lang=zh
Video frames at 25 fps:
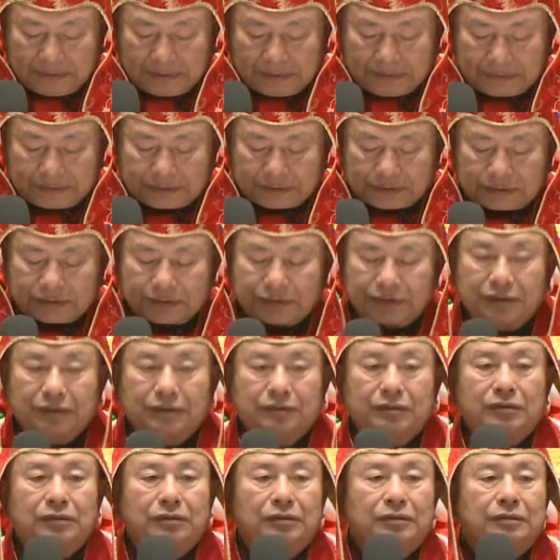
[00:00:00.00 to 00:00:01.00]
就
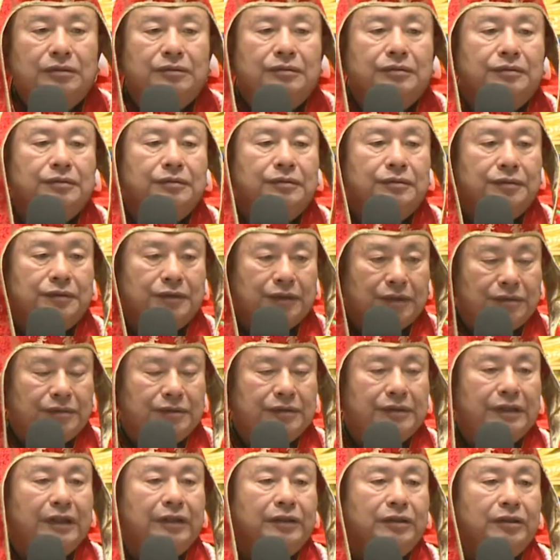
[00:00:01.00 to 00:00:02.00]
是赈
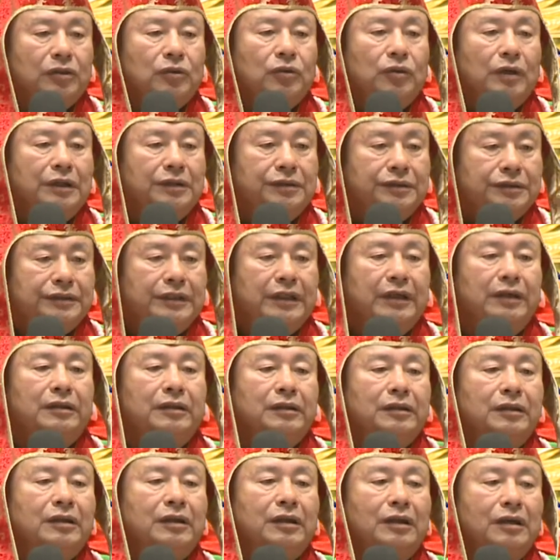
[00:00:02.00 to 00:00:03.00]
灾的款项
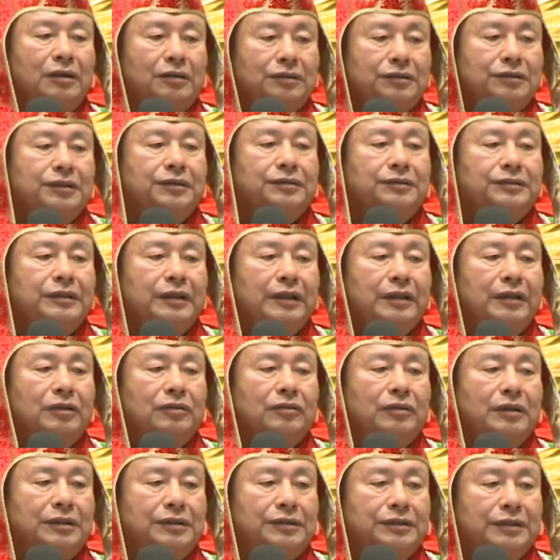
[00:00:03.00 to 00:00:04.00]
啊，赈灾的
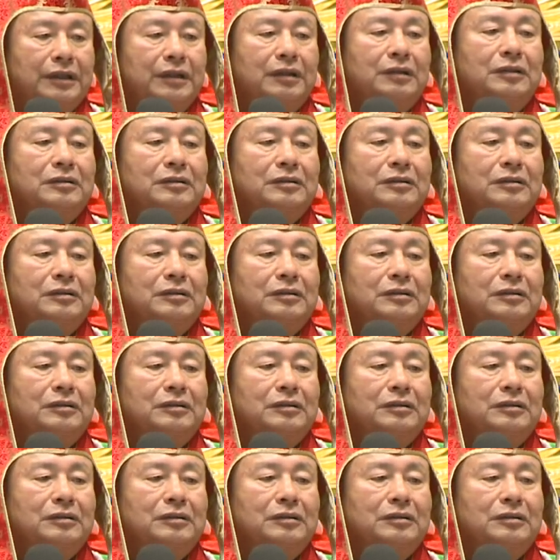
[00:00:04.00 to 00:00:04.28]
款项。